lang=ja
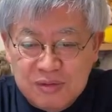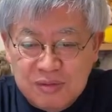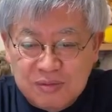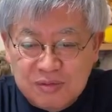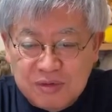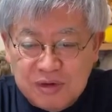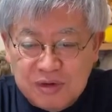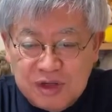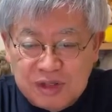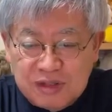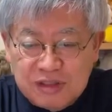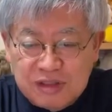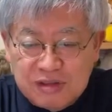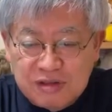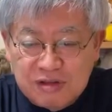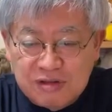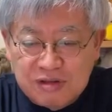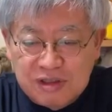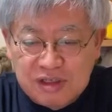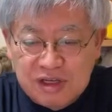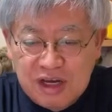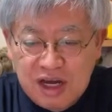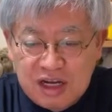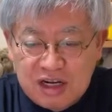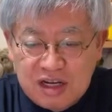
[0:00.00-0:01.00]
ブラジル
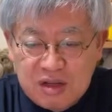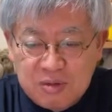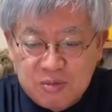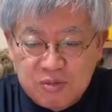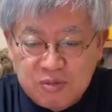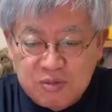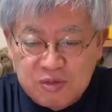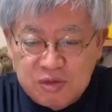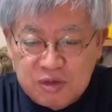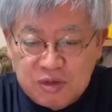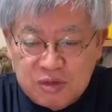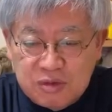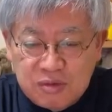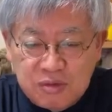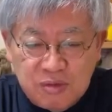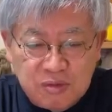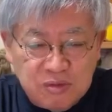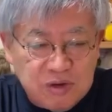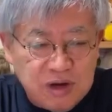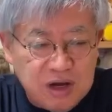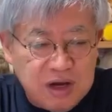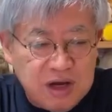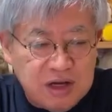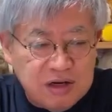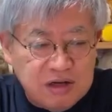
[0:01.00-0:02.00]
にハネムーン行くの
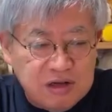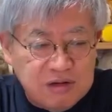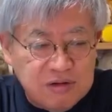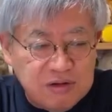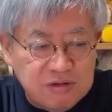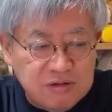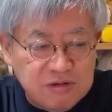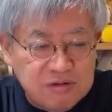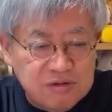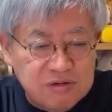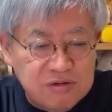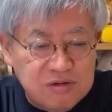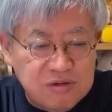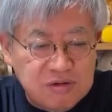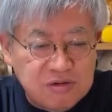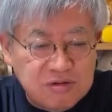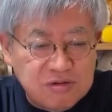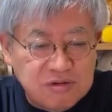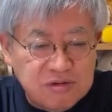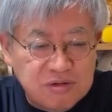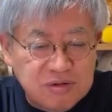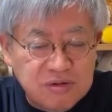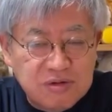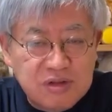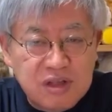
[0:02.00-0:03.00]
か、あるいはニューヨークの